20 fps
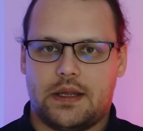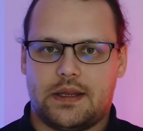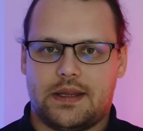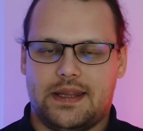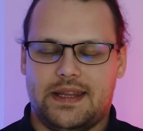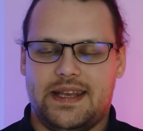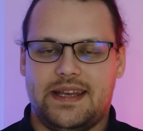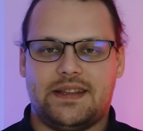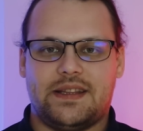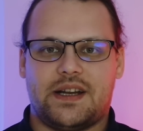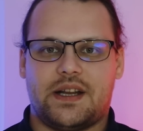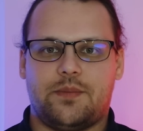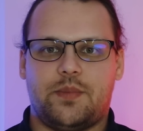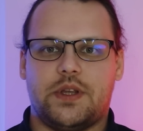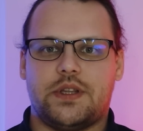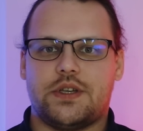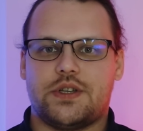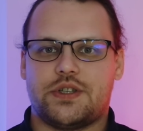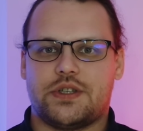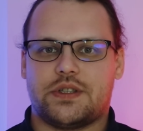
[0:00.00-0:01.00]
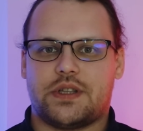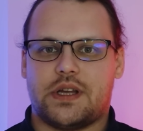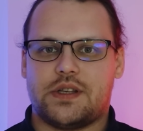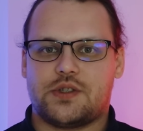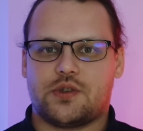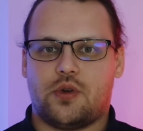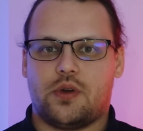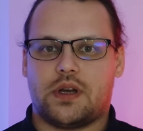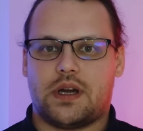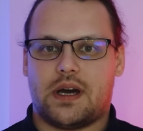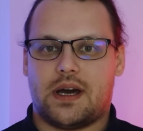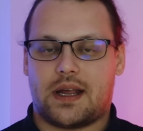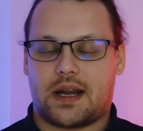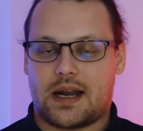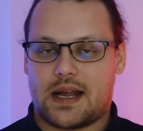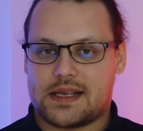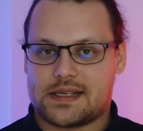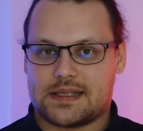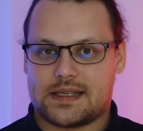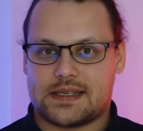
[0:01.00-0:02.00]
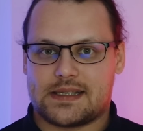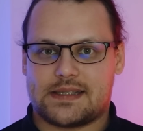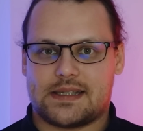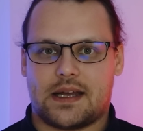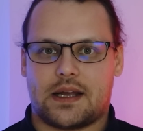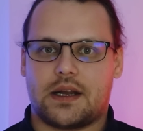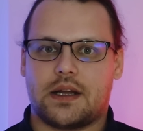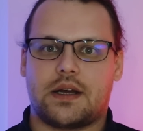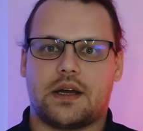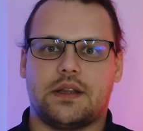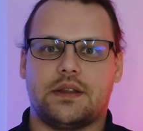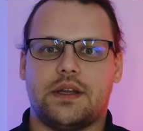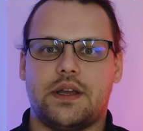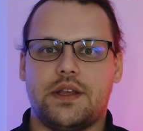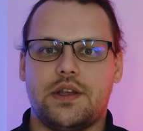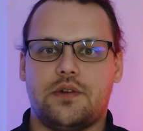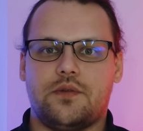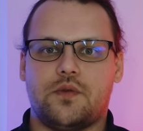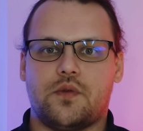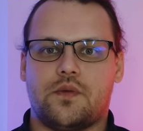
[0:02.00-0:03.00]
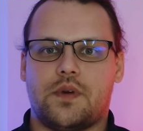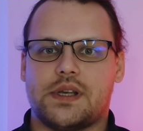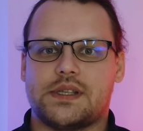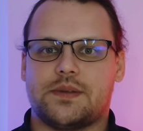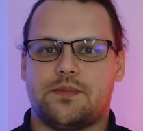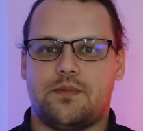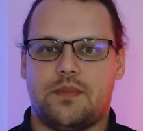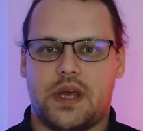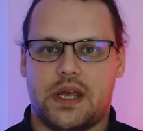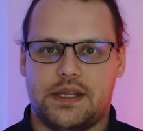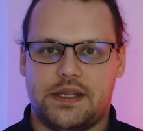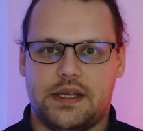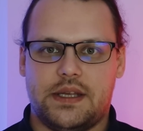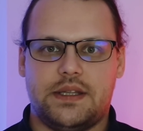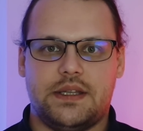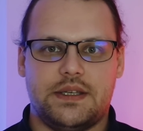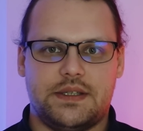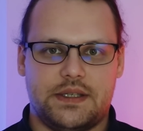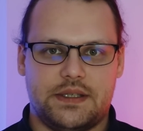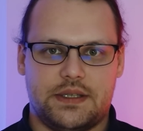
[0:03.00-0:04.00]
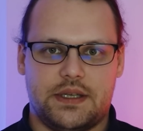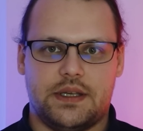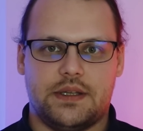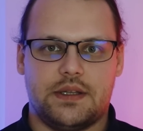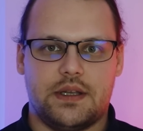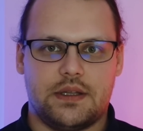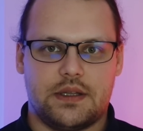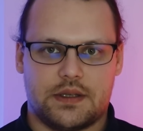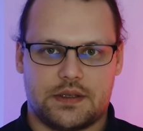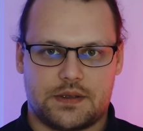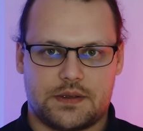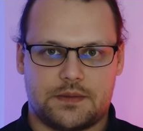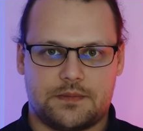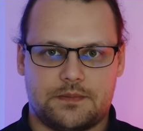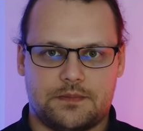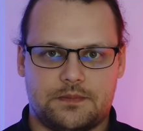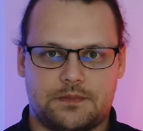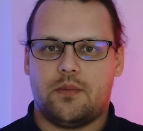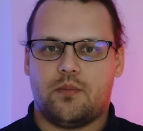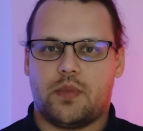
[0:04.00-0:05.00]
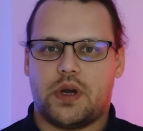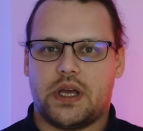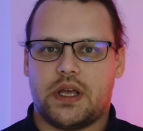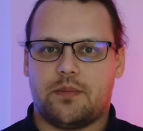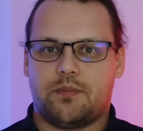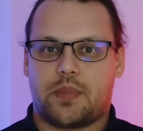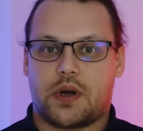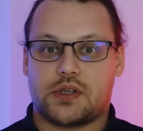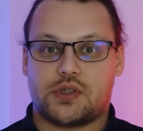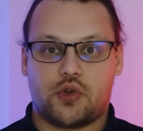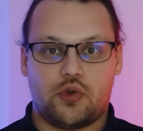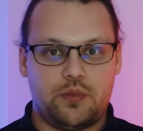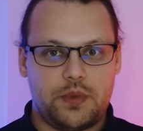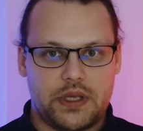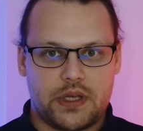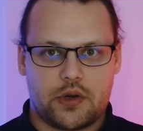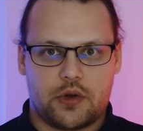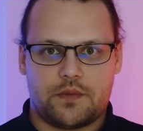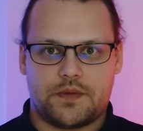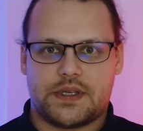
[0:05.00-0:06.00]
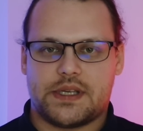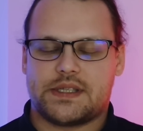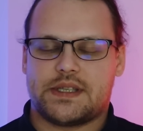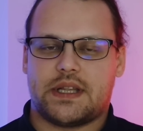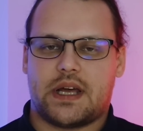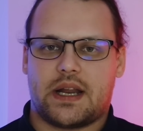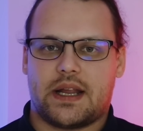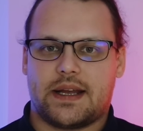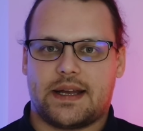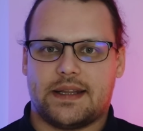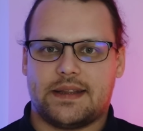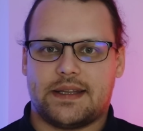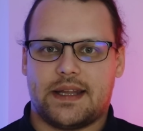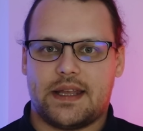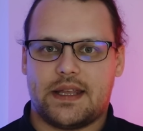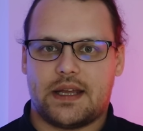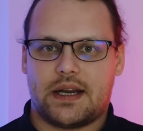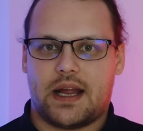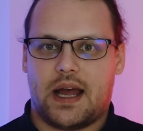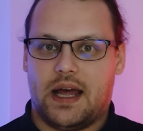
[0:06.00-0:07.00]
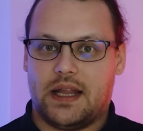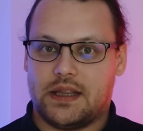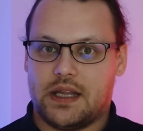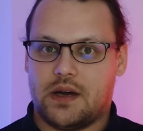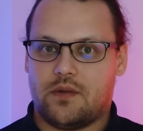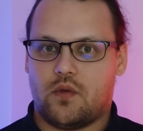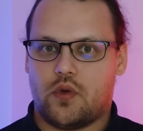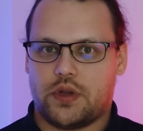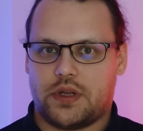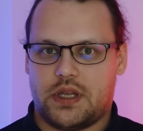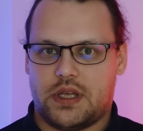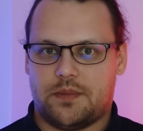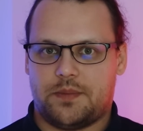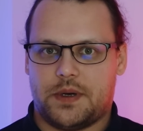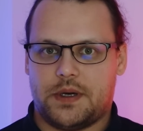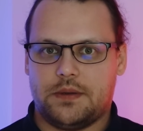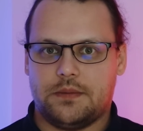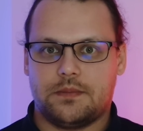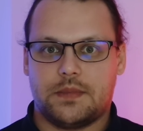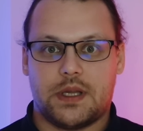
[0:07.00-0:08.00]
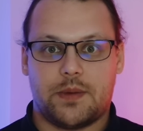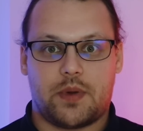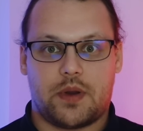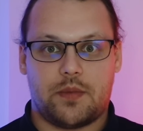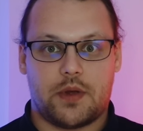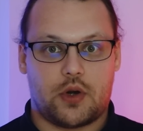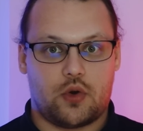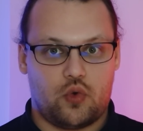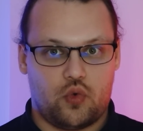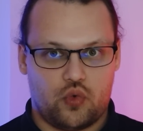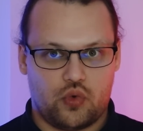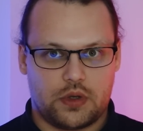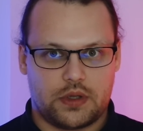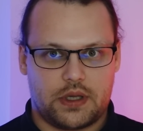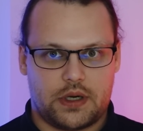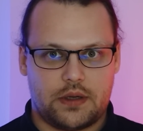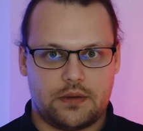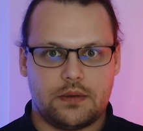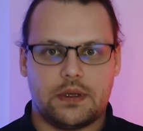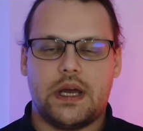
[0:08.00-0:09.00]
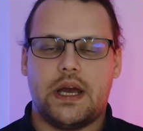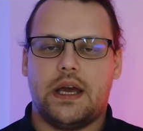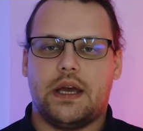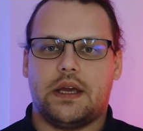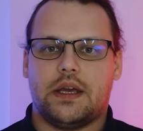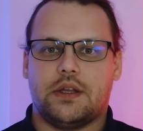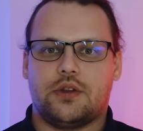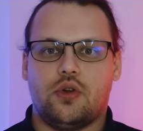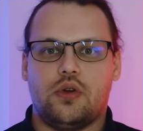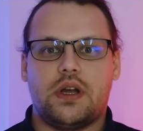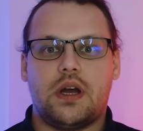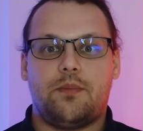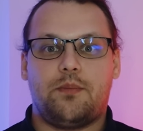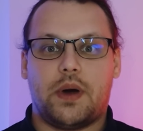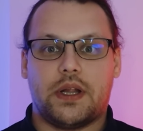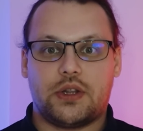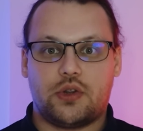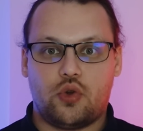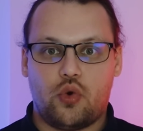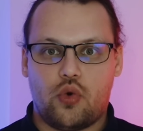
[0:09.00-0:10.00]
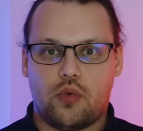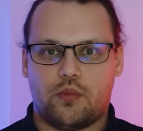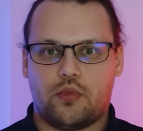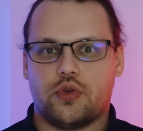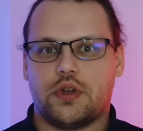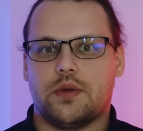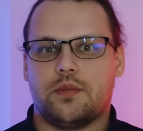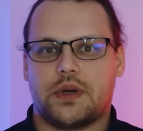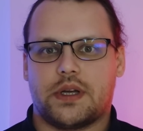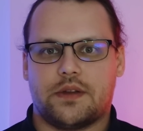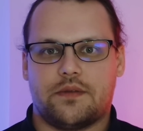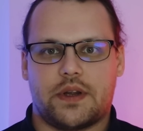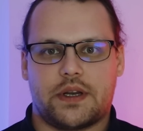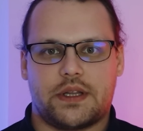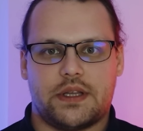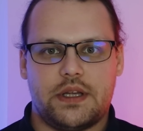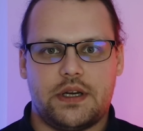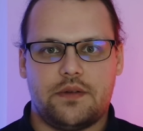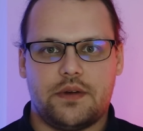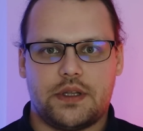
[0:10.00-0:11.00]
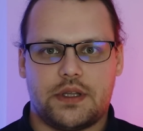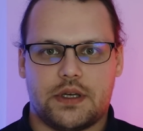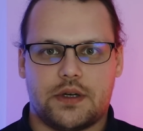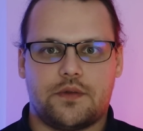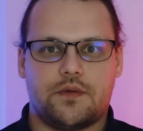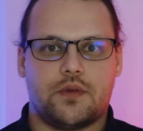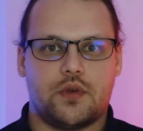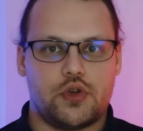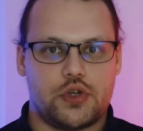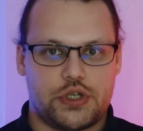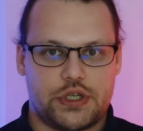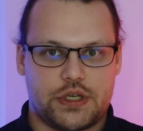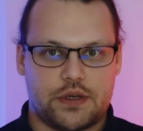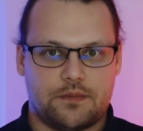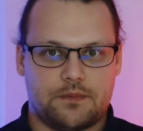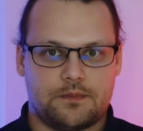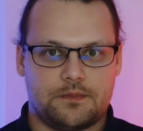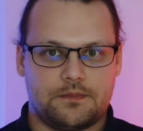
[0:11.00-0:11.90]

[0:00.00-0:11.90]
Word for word: Не торопитесь считать, сколько разных старых контейнеров у вас менее 10 единиц. Мы просуммируем все старые контейнеры одного типа, например, ультра, и только потом будем конвертировать их в ключи.